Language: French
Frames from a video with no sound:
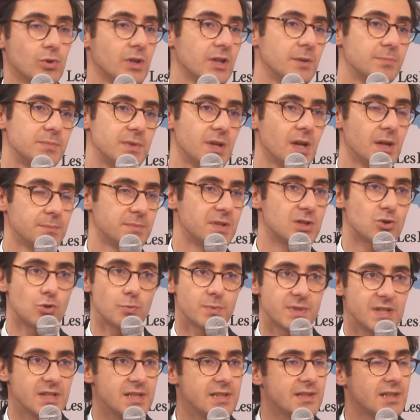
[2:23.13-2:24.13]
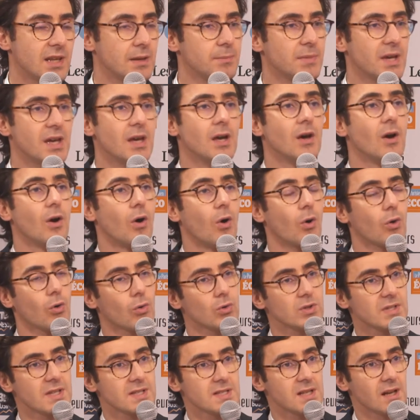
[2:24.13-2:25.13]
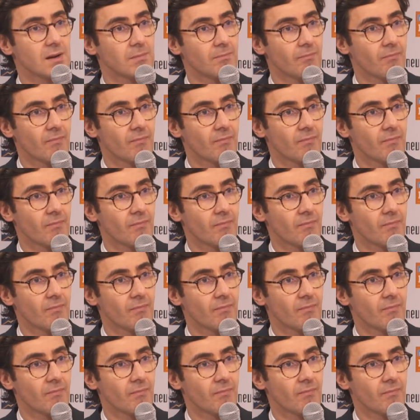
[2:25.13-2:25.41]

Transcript: Il y a des petites subtilités, mais en gros, c'est cela.